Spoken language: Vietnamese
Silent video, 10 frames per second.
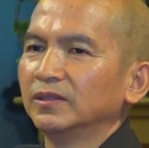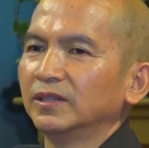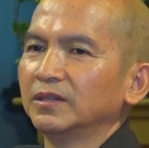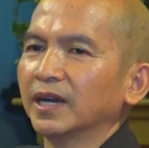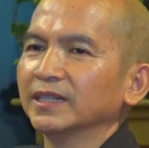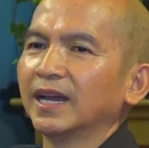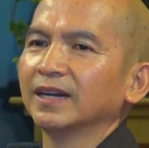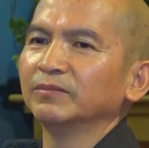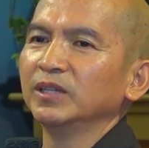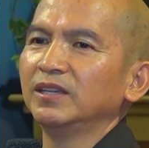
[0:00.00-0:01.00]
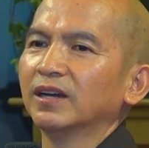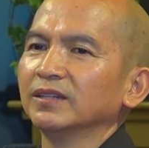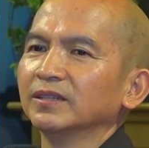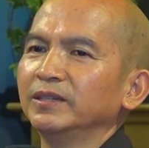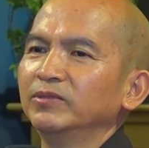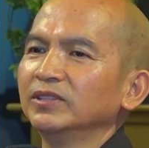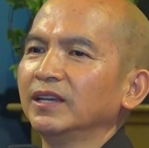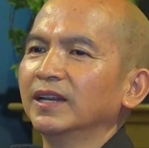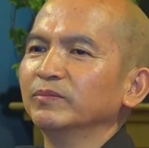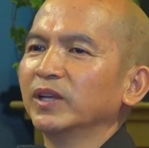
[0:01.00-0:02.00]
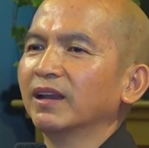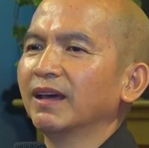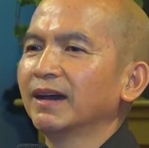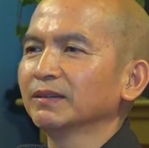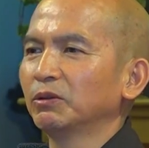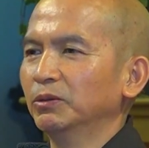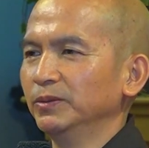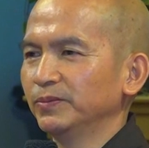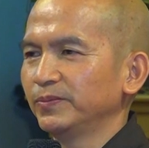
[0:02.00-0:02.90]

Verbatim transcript: khả năng bây giờ là Thiên Phước chỉ làm nhà lá thôi.